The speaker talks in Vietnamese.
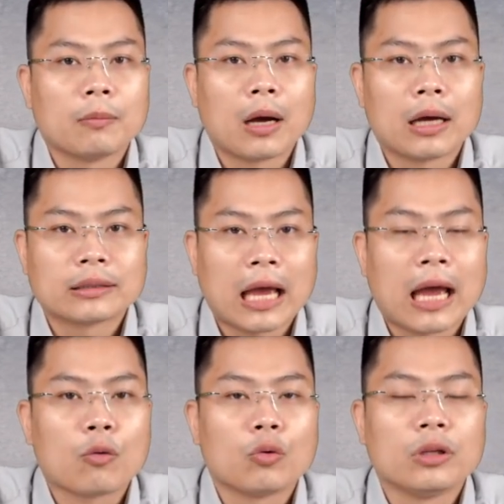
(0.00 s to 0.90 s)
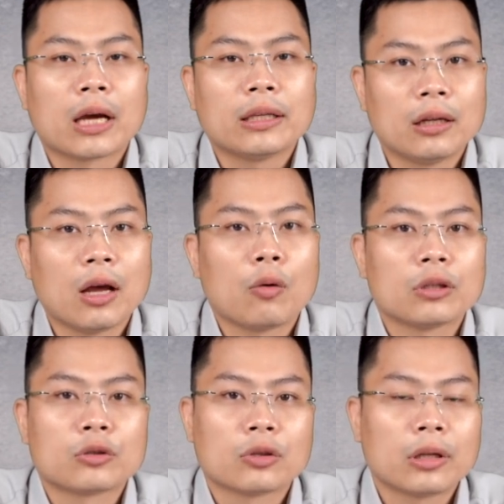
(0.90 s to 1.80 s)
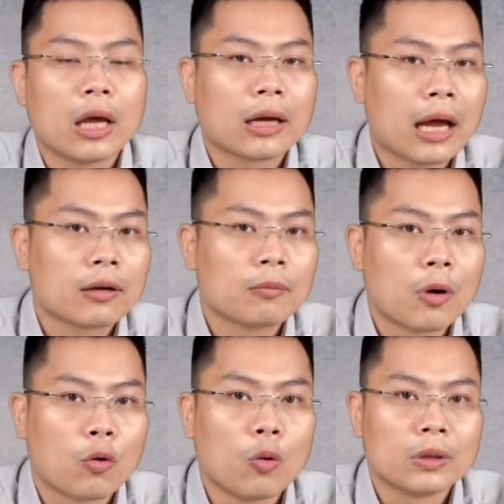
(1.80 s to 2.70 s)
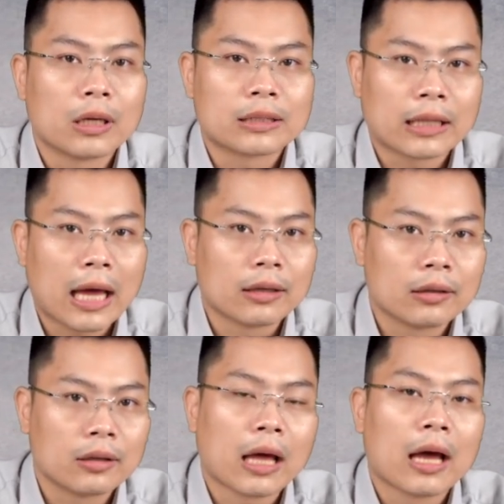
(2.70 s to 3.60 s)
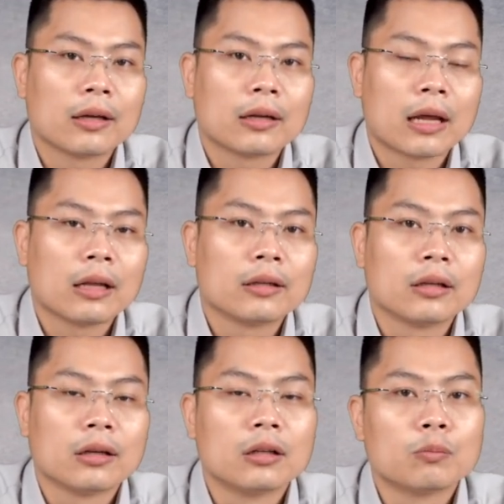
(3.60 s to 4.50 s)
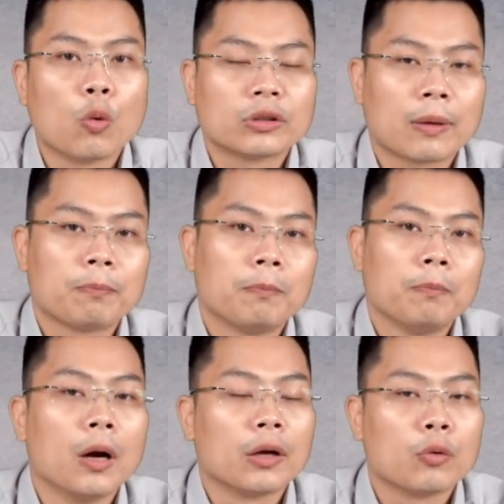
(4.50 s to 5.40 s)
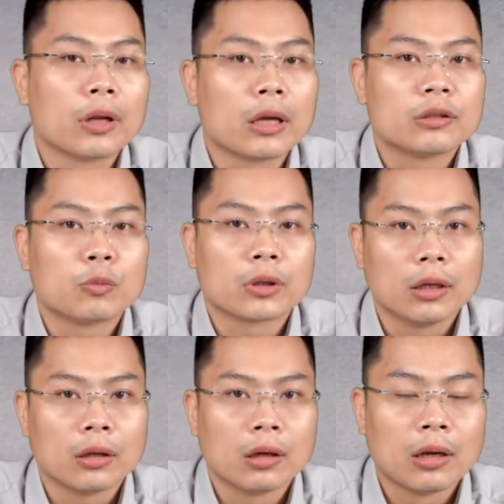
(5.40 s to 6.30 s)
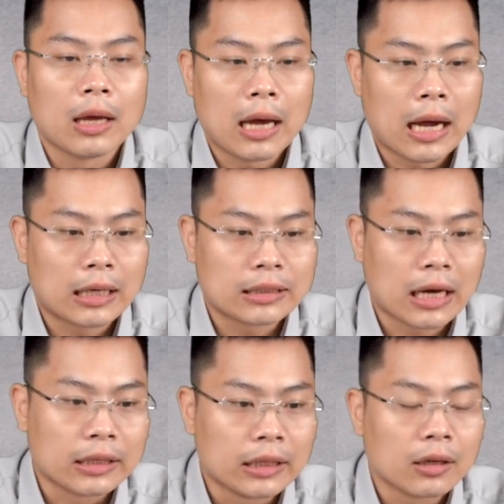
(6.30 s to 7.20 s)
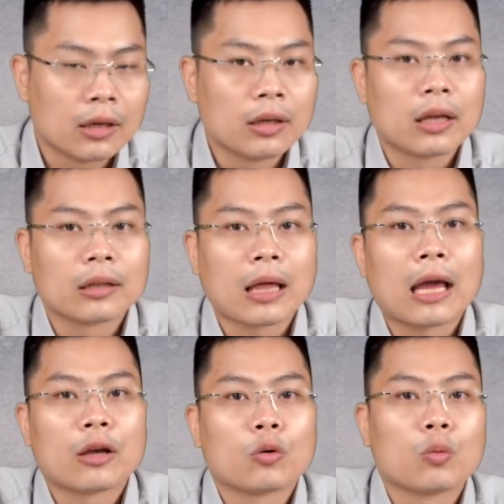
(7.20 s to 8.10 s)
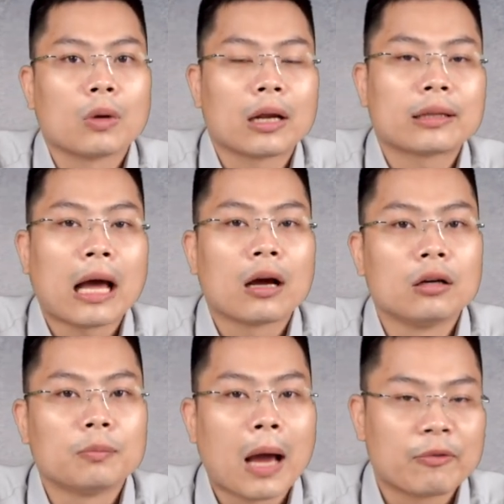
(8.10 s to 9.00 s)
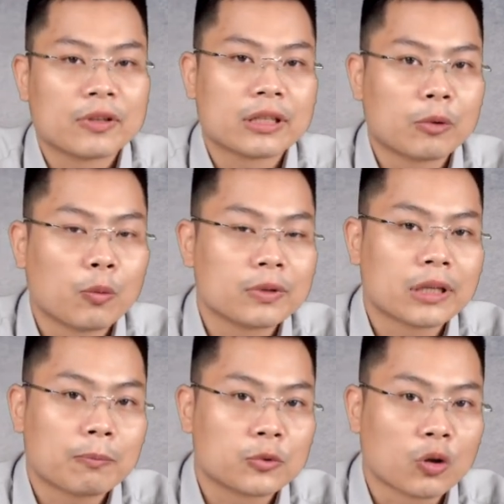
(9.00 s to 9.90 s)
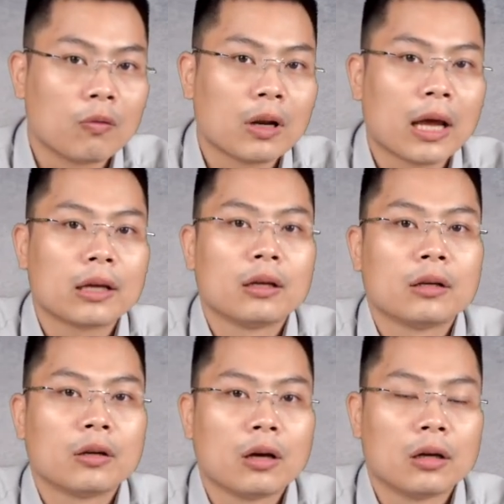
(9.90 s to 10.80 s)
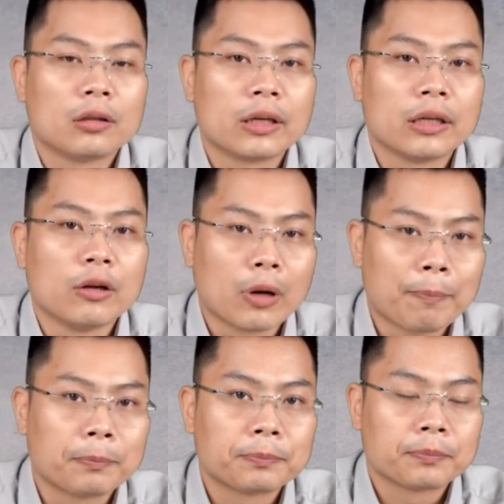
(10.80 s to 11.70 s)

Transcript: mà giá của những cái nhiên liệu để sản xuất điện khác bao gồm như là giá than hiện tại đã lên đến hơn 410 USD trên một tấn hay là giá khí hiện tại cũng là tăng hơn 30% đến 4% so với lại à, thời kỳ đầu năm.